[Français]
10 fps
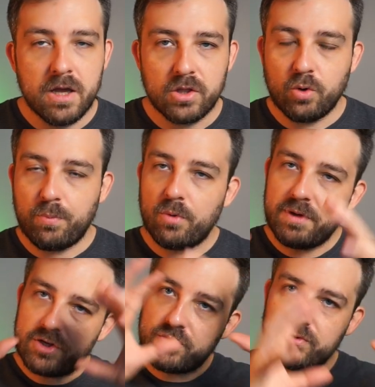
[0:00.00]
Donc
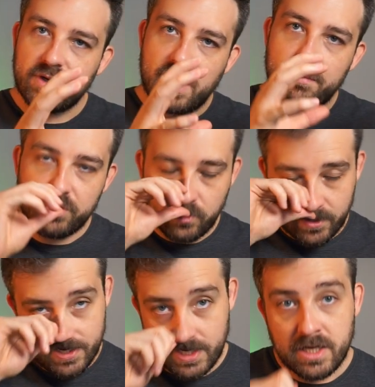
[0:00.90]
première chose, on crée un
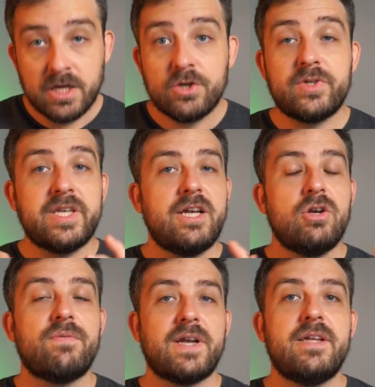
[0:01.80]
mentorat. Je vous ai dit que
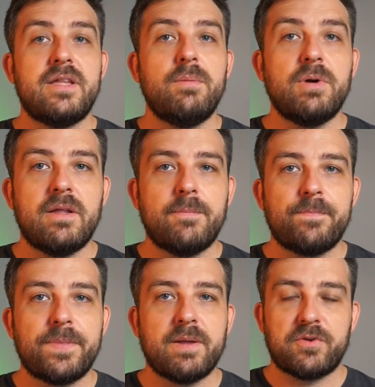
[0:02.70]
l'offre elle était hybride,
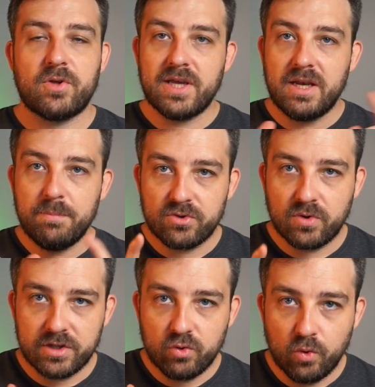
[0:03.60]
parce qu'il y a les
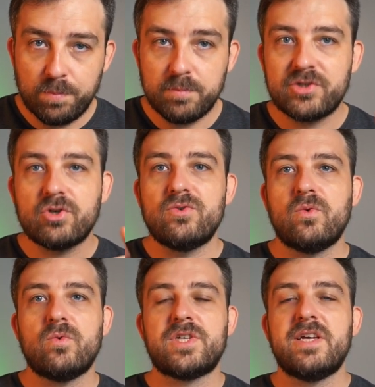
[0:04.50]
mentorats de groupe, mais ce que je vous
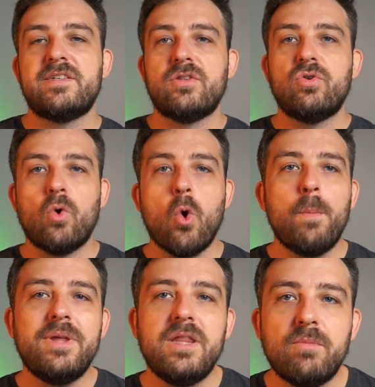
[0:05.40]
conseille c'est de au
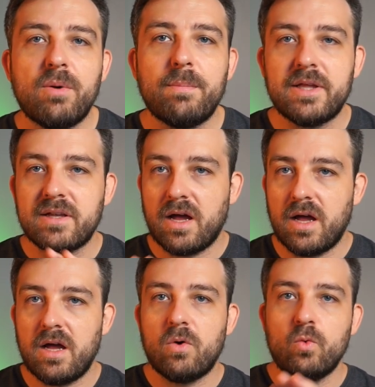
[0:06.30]
minimum mettre
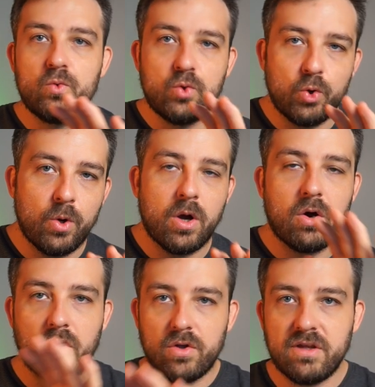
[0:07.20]
un ou deux
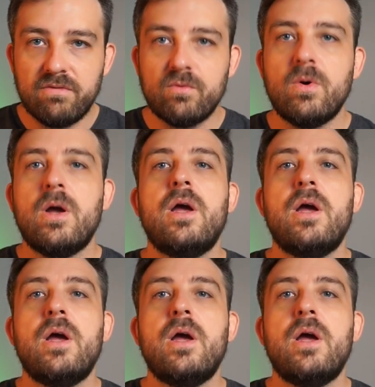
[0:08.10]
rendez-vous